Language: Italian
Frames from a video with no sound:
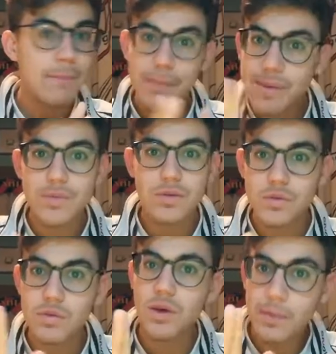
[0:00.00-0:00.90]
a me è
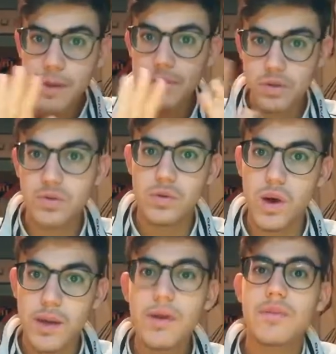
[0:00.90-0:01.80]
piaciuto, a me è piaciuto,
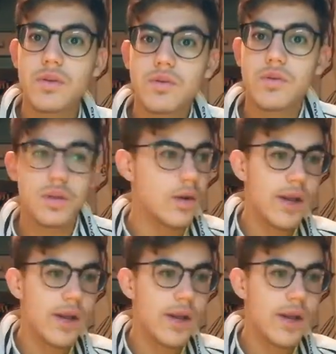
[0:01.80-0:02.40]
eh, a me è piaciuto, cioè non